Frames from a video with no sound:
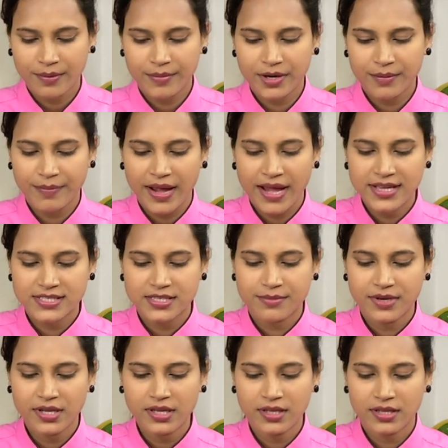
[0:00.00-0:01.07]
మన
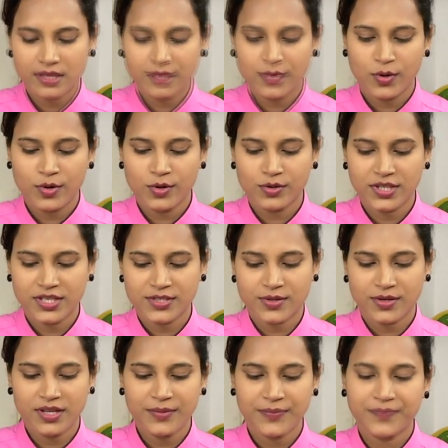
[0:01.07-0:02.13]
పాయసంని బౌల్లో
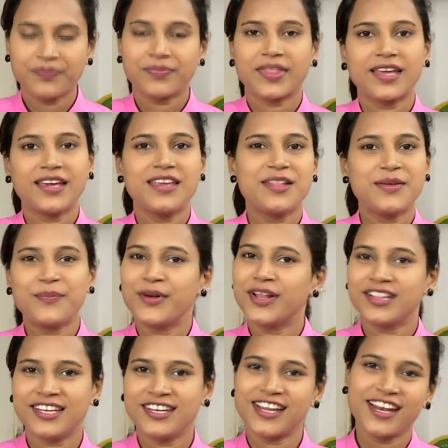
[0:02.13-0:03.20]
తీసుకొని ఇది ఇప్పుడే
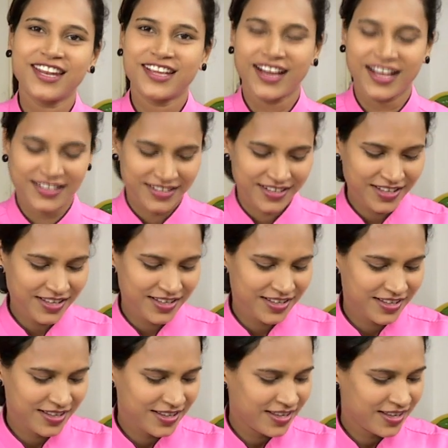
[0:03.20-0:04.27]
తినడానికి కాదండి
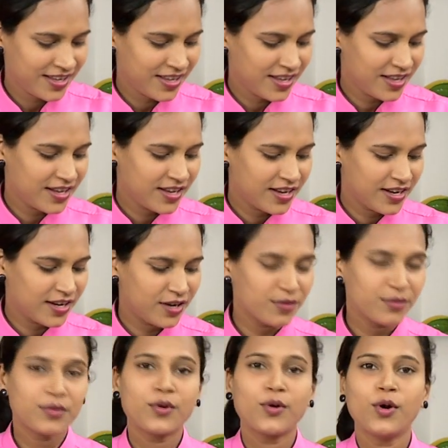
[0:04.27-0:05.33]

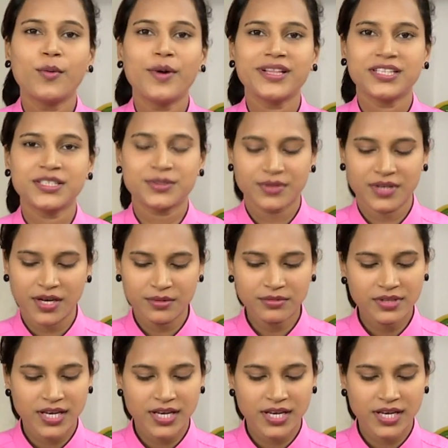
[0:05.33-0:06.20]
నేను కోవా తీసుకున్నాను